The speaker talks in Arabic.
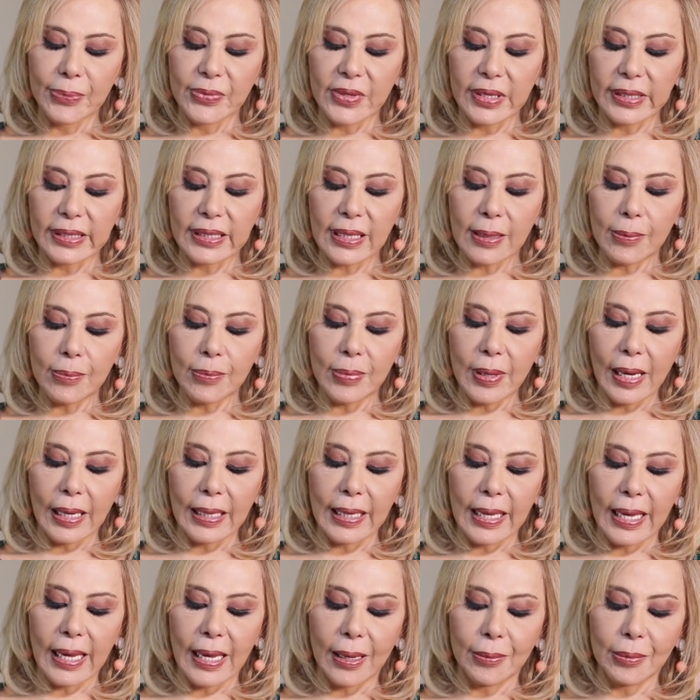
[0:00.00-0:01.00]
تنكب
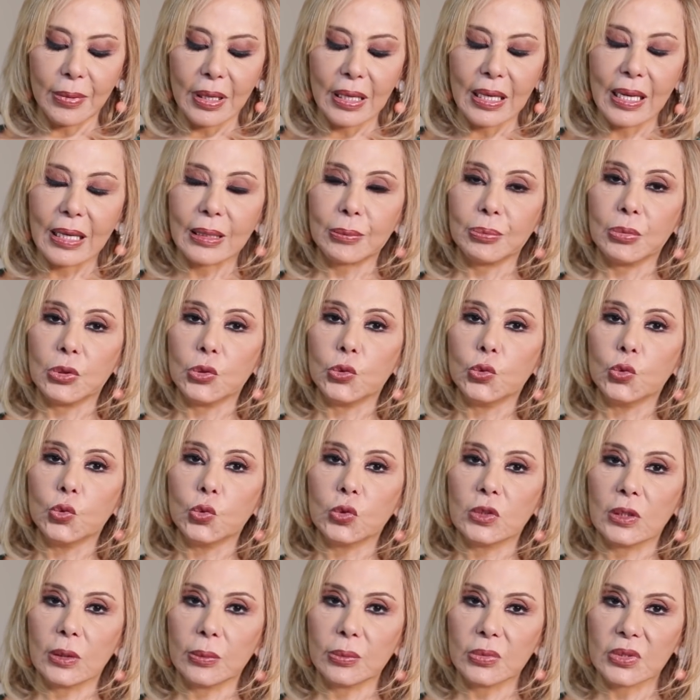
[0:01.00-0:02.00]
على أعمالك
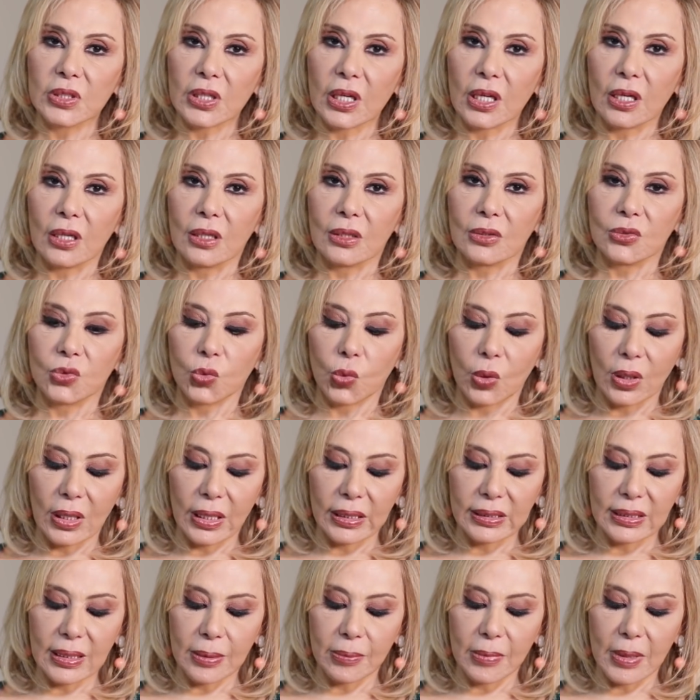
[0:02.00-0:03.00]
بدون امتعاض
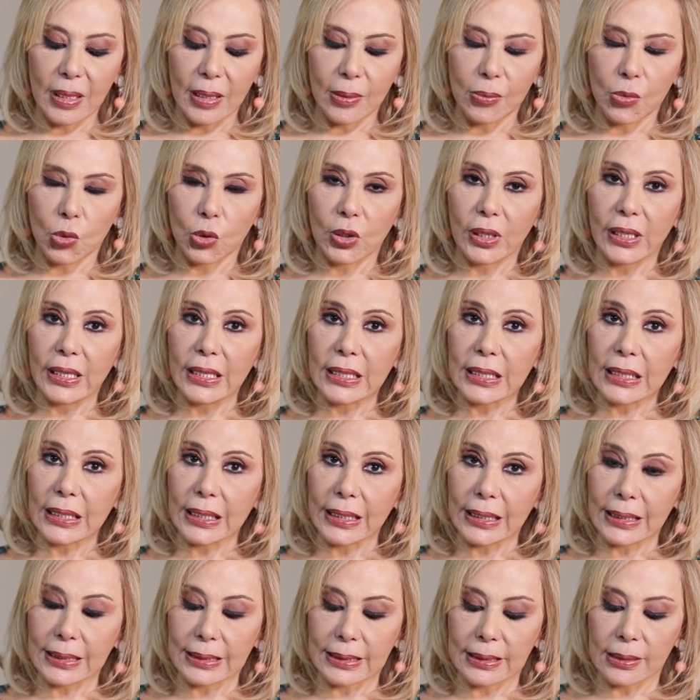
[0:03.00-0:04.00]
ولا تململ هيك
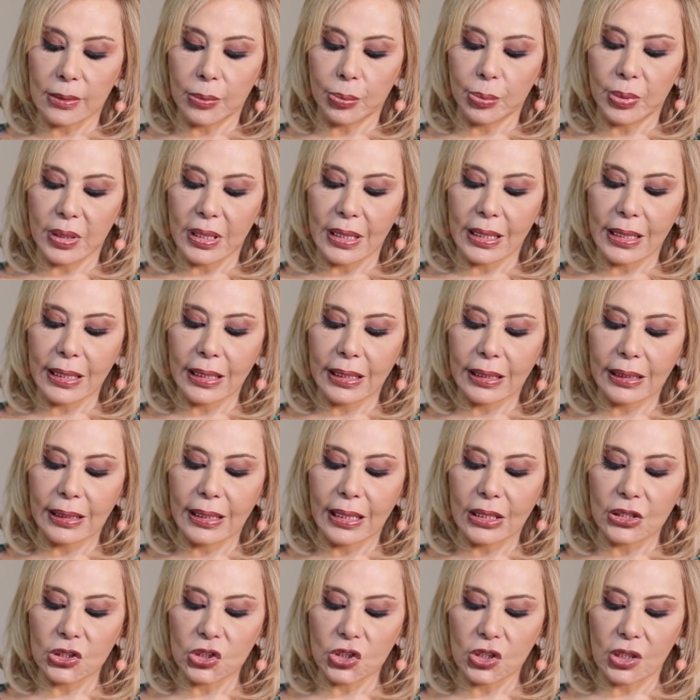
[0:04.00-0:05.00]
لازم
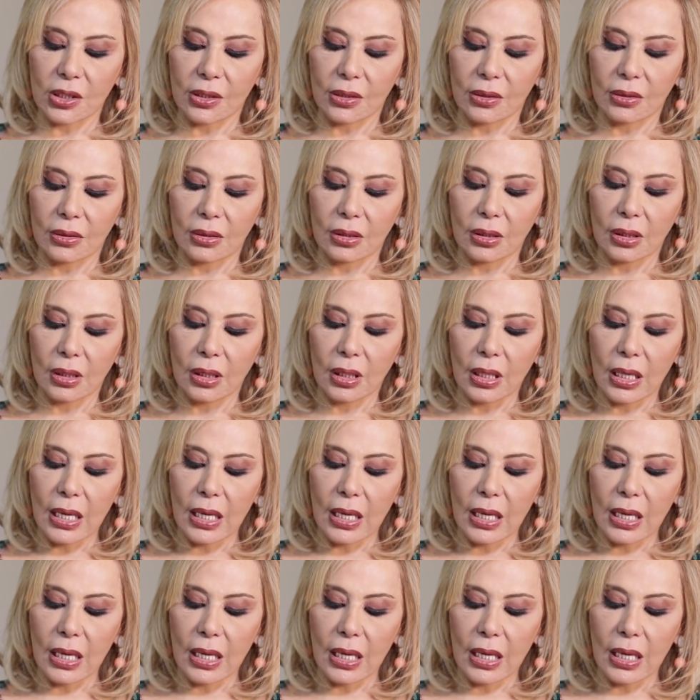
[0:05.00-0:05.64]
بآخر هالشهر